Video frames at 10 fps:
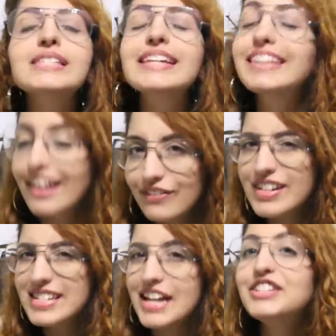Você quer
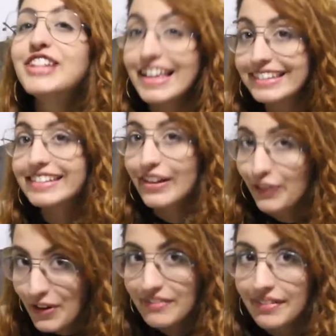fazer a dieta da
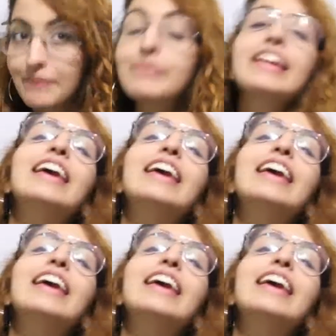noiva